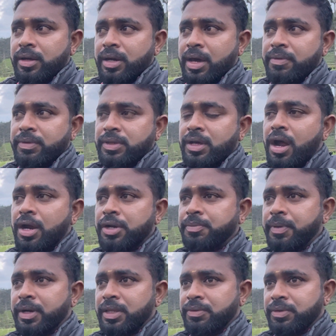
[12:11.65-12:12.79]
நான் வந்து ஆர்டர்
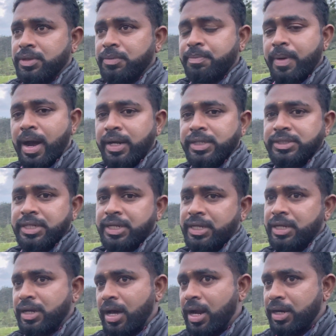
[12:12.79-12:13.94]
பண்ணது வந்து
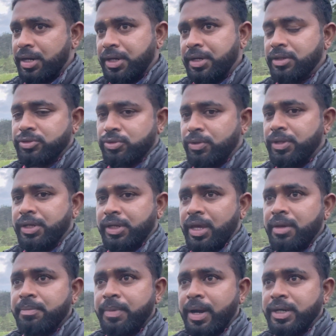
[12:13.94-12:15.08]
பாண்டிச்சேரியில் நான் ஆல்ரெடி நான்
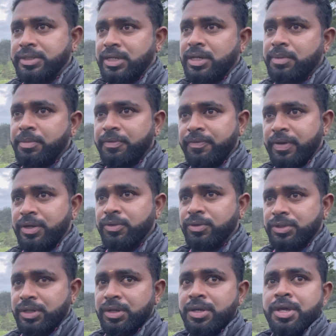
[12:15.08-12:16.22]
சொல்லியிருக்கேன் பாண்டிச்சேரியில் நம்ம ஃப்ரெண்டு
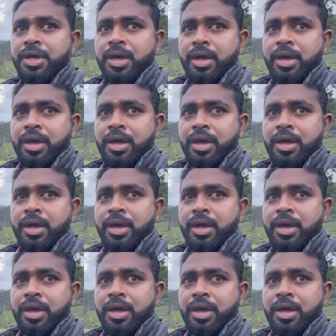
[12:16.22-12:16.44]
ஒருத்தர்